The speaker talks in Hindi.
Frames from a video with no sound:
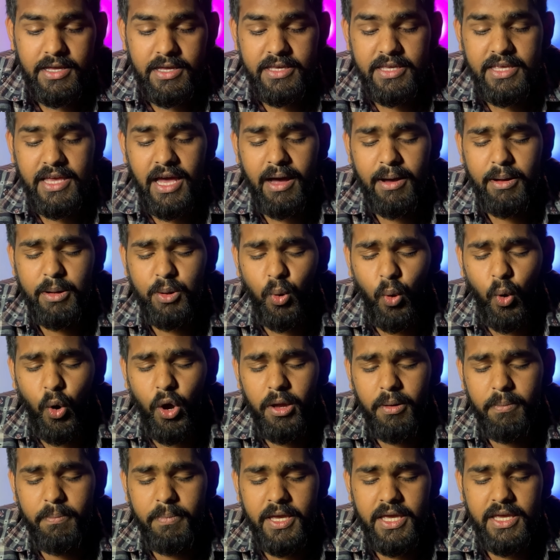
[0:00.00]
या
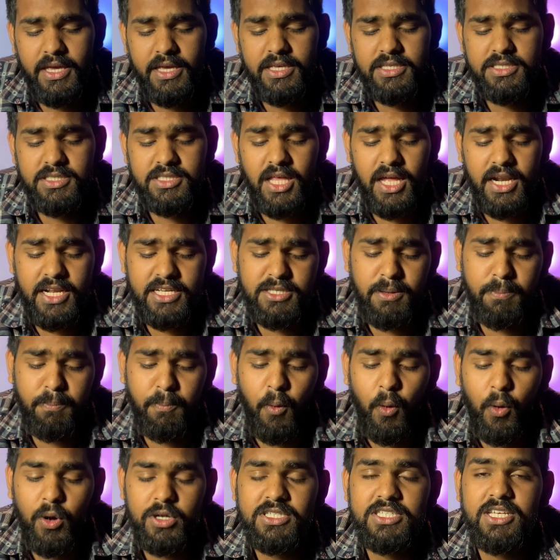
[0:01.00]
कोई भी इस तरह से
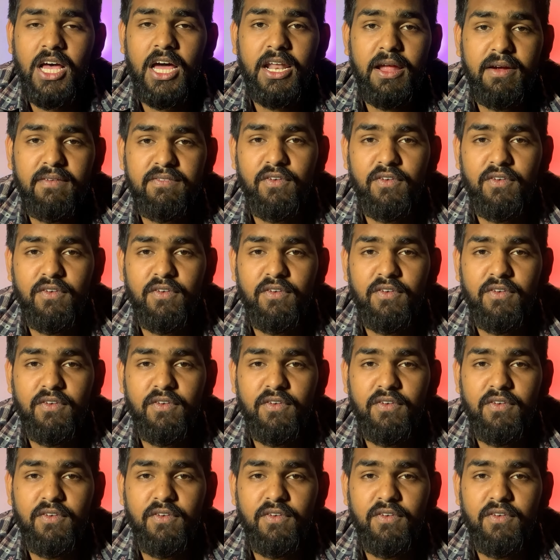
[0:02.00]
बहुत सारे